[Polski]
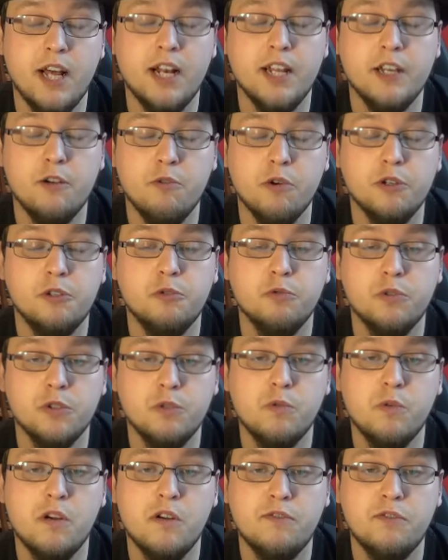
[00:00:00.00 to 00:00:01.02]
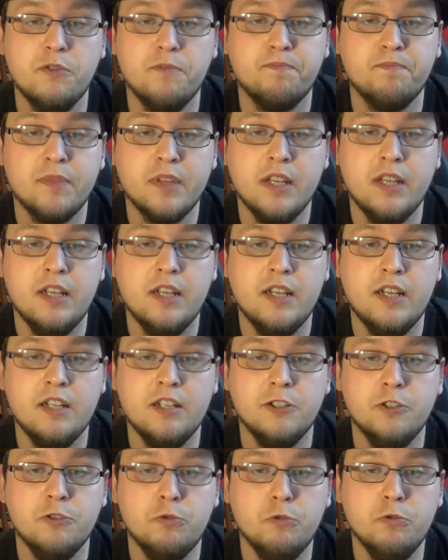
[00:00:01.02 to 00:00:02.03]
dalej głosił to słowo.
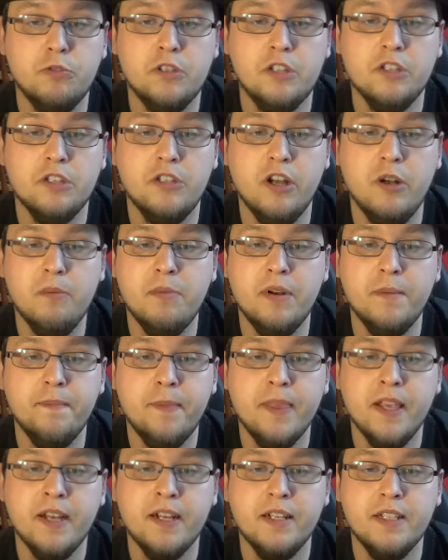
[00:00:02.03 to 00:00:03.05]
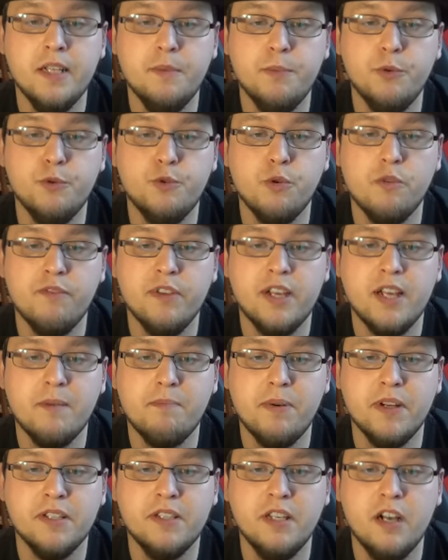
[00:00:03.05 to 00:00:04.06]
Że Tusk jest dobry. Zabił człowieka
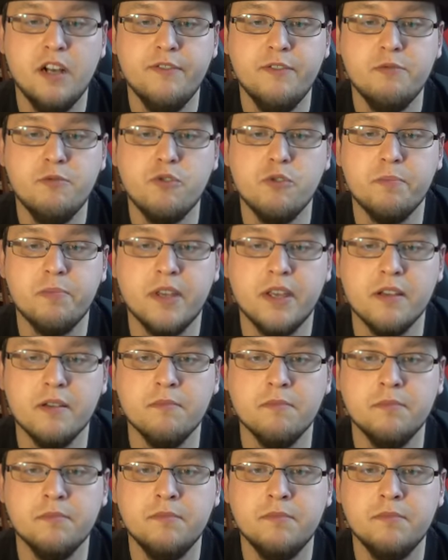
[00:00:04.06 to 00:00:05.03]
plastikowym kubkiem.